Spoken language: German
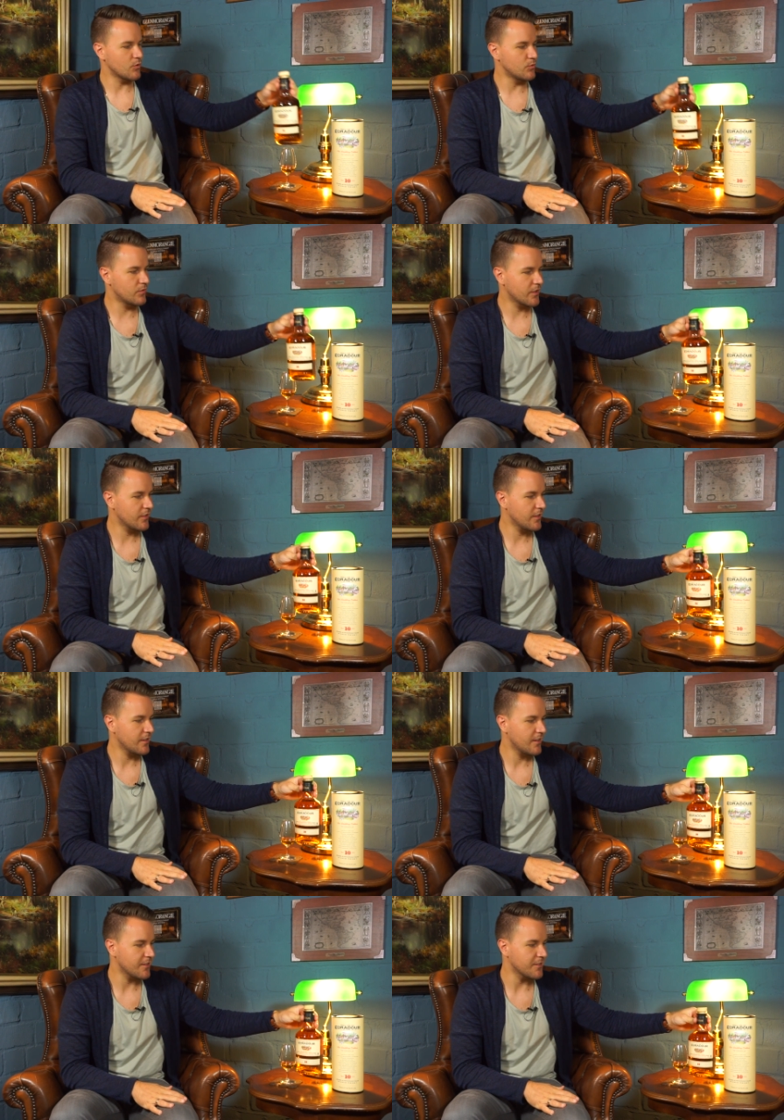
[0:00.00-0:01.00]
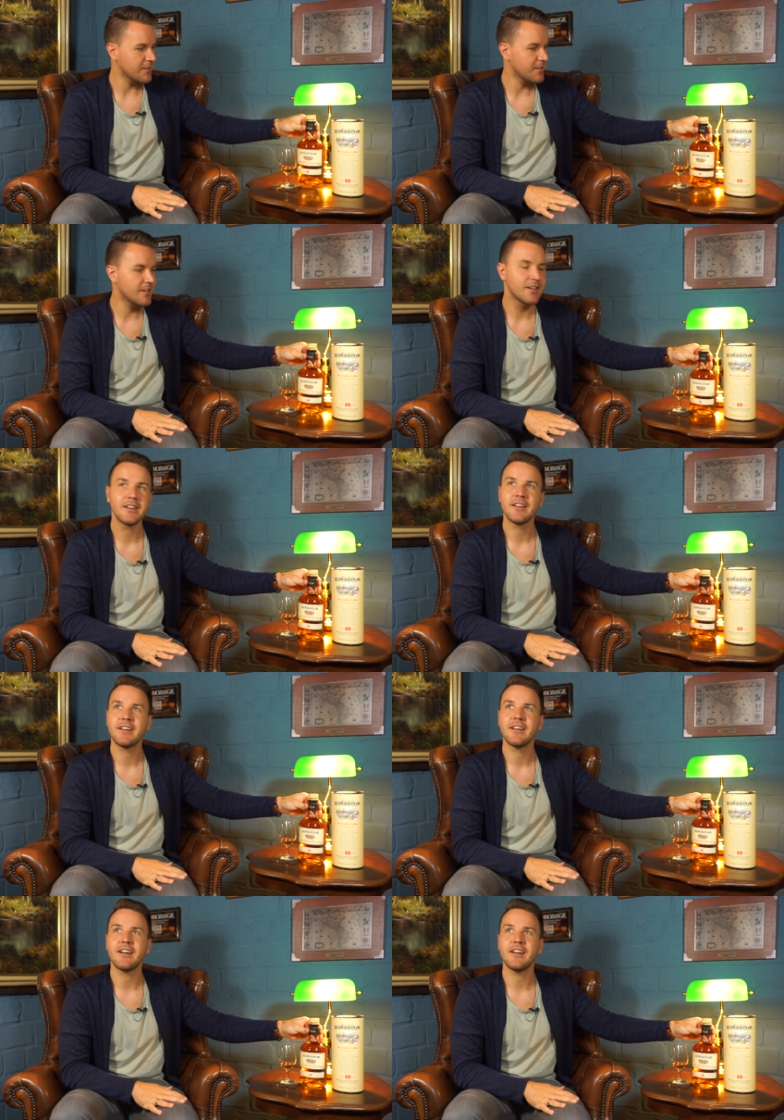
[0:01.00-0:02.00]
gut was in der Nase.
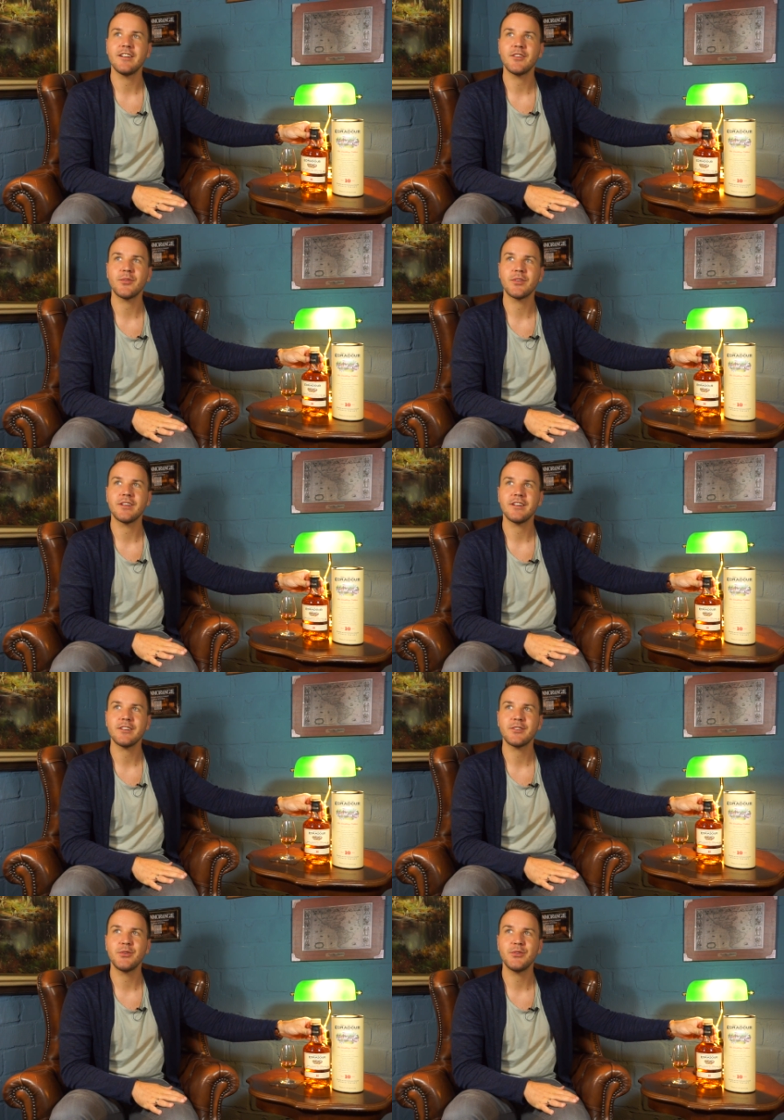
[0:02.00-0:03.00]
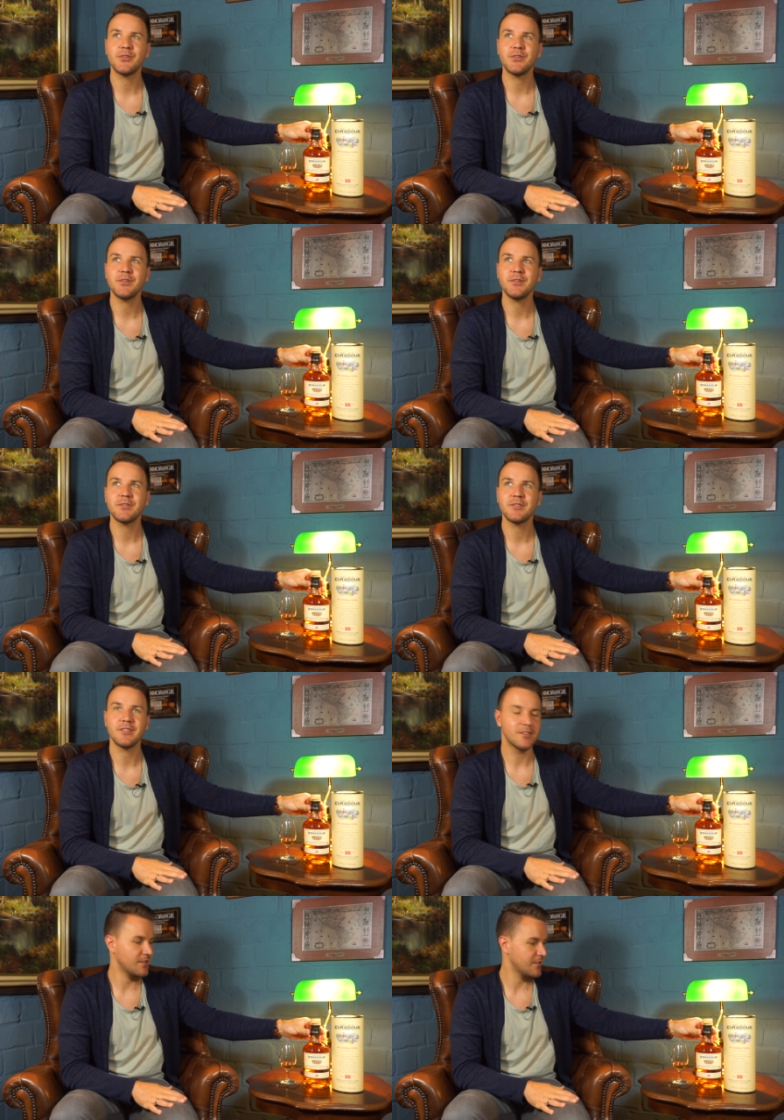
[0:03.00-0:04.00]
Also der könnte
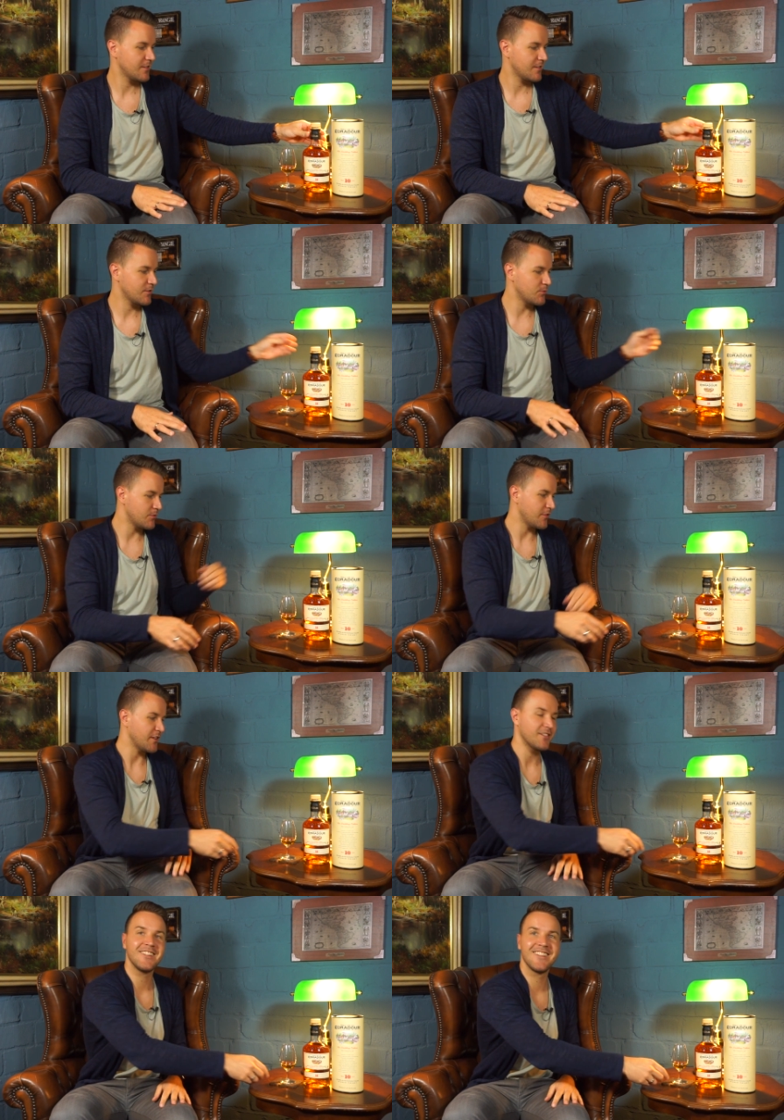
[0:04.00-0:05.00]
gut werden.